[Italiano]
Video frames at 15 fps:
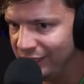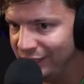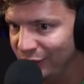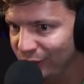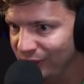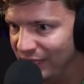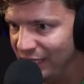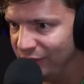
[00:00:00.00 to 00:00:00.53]
e
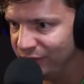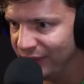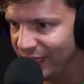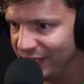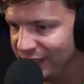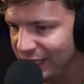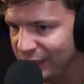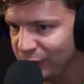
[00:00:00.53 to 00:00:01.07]
non è
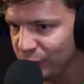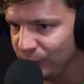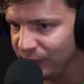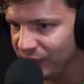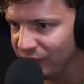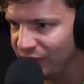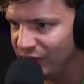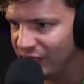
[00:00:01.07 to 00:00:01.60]
facile
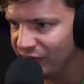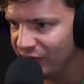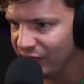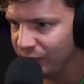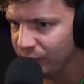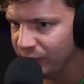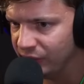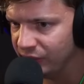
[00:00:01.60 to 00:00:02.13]
sopravvivere
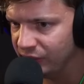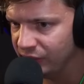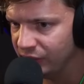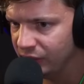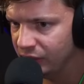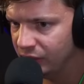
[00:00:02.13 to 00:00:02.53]
quindi.